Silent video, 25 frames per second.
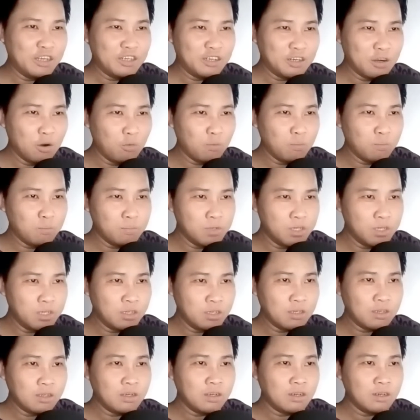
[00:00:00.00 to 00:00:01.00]
Không biết
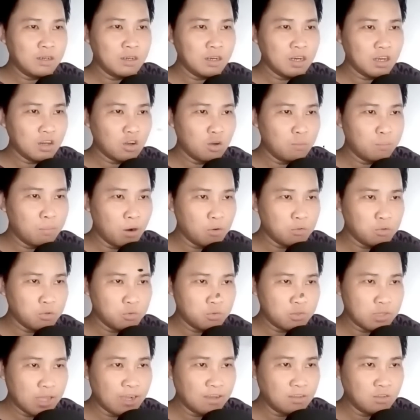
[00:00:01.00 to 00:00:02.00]
là có bao nhiêu
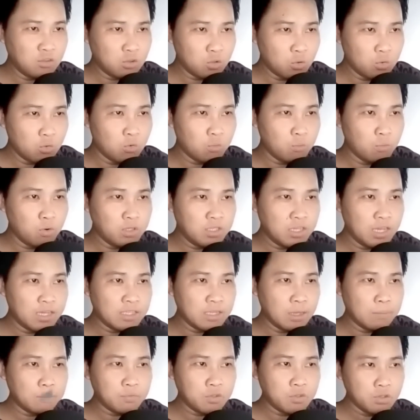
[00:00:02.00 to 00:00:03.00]
tán tu muốn gia
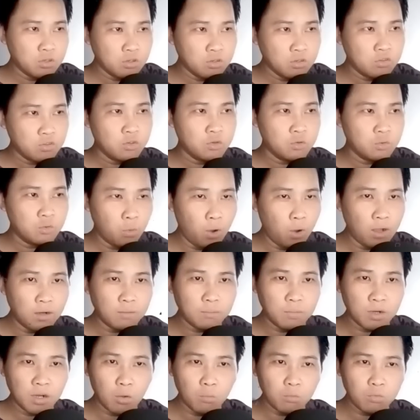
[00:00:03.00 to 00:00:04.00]
nhập Trường Xuân Quan
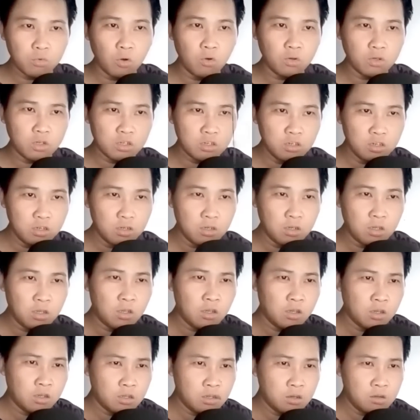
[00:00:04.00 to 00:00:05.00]
mà không có cửa,
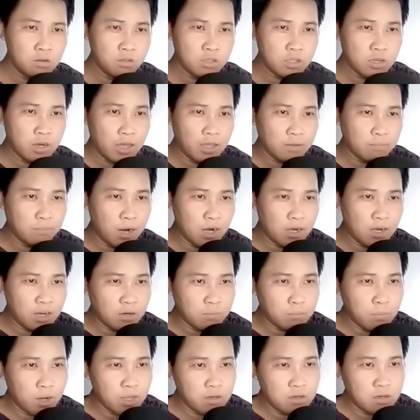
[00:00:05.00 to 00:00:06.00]
ngươi thì lại ba
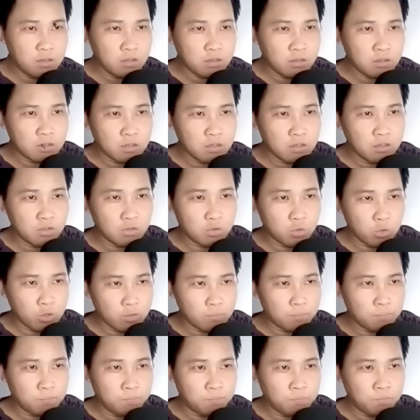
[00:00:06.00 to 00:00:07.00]
lần bảy lượt cự
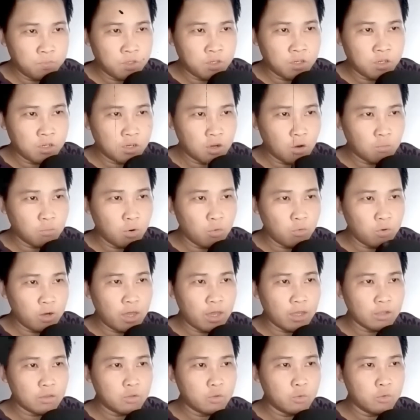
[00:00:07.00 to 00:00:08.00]
tuyệt, không hổ
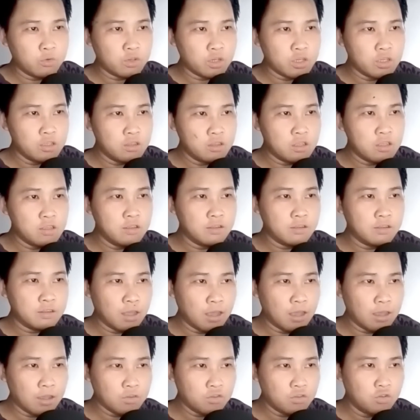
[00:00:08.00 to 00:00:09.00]
là tu sĩ thiên
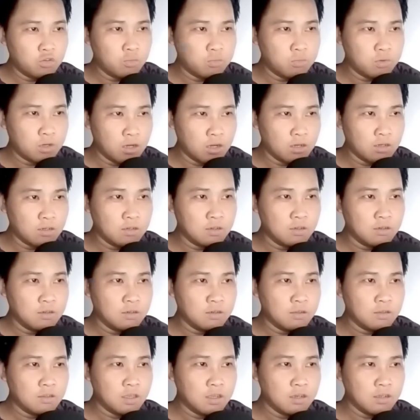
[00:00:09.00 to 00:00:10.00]
tài trúc cơ,
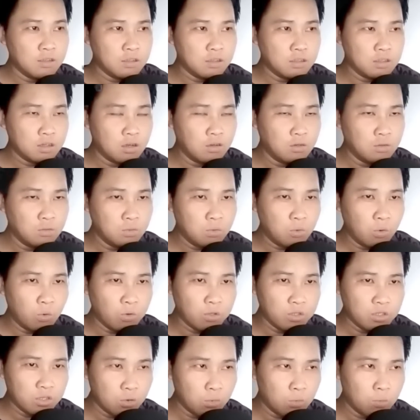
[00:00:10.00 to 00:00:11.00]
danh chấn
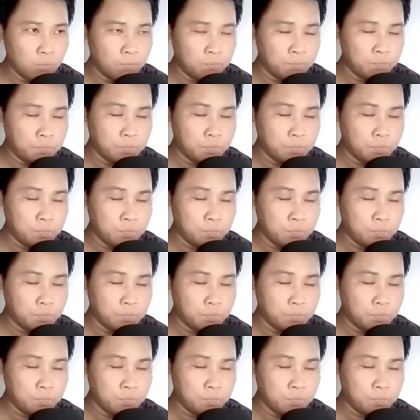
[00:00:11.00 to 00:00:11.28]
Lôi Châu.